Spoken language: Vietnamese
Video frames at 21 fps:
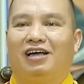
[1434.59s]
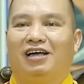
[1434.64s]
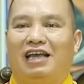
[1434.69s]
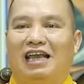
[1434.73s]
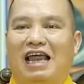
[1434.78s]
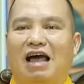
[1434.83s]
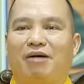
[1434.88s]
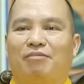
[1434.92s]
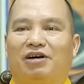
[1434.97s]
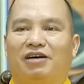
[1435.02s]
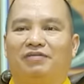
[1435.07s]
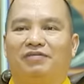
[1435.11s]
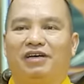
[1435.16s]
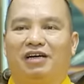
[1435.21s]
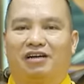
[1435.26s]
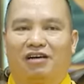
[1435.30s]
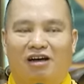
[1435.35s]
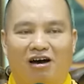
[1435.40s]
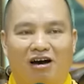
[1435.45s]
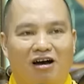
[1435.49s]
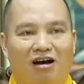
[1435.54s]
làm cái
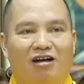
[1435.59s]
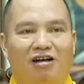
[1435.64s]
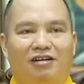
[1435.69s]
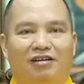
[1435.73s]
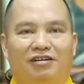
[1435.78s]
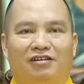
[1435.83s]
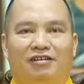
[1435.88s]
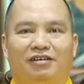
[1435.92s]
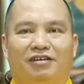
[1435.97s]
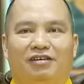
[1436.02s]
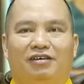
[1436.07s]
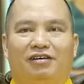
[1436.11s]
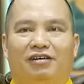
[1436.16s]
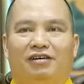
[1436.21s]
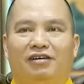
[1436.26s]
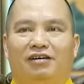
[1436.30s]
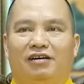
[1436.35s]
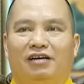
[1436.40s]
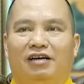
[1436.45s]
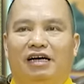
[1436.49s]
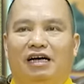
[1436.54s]
việc đó
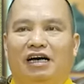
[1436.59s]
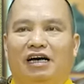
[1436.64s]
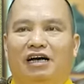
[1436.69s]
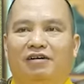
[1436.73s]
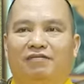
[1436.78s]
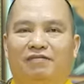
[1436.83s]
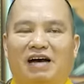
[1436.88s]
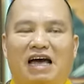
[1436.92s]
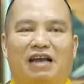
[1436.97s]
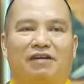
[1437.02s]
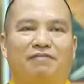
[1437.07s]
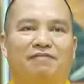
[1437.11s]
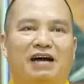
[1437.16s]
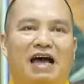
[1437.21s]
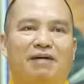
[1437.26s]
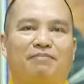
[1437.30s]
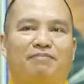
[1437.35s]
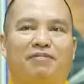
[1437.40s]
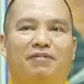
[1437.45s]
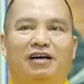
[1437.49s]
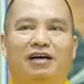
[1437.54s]
à, vạn
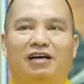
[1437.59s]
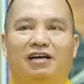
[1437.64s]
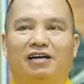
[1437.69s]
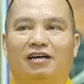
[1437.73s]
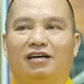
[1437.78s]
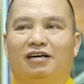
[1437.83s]
pháp vâng.